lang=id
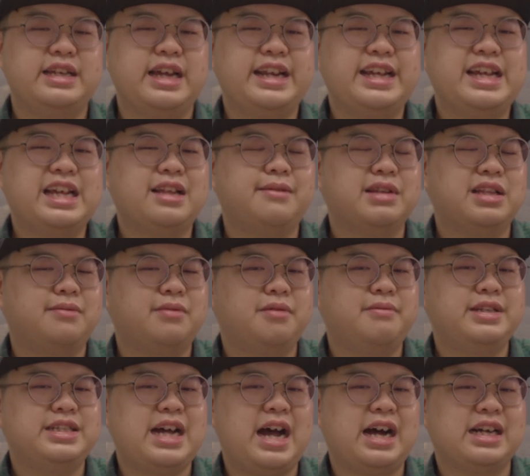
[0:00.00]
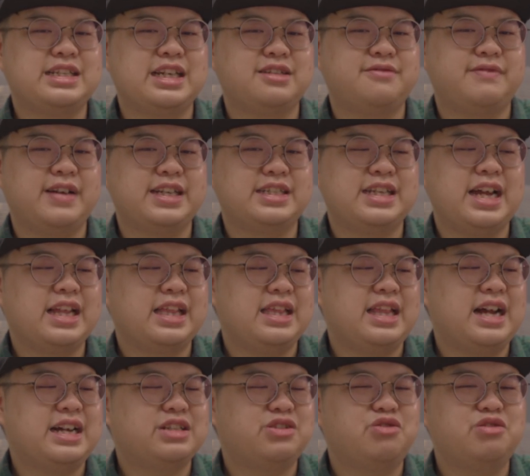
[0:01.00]
Jadinya teman-teman bisa akses flashlight
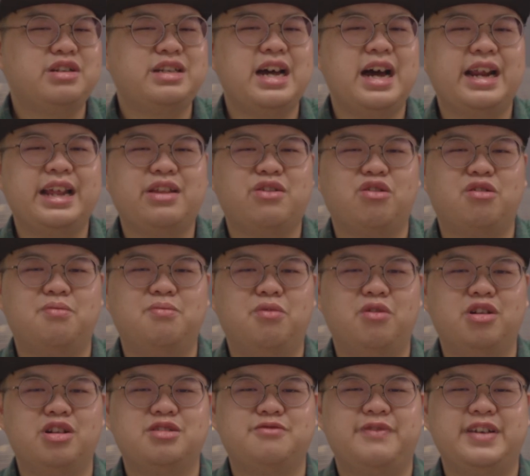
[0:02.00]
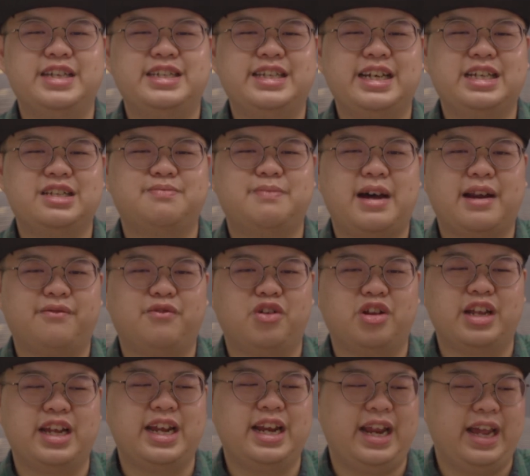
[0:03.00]
langsung dari tombol fisik
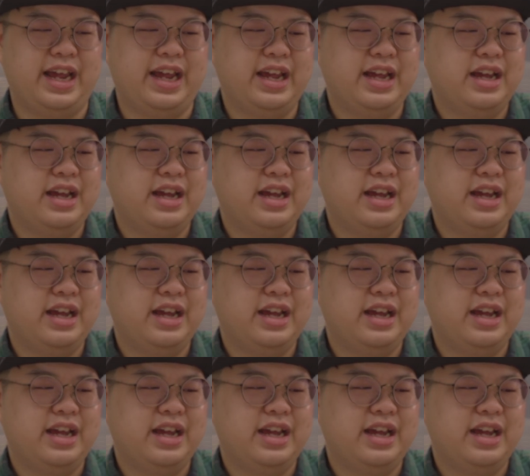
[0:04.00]
smartphone ini.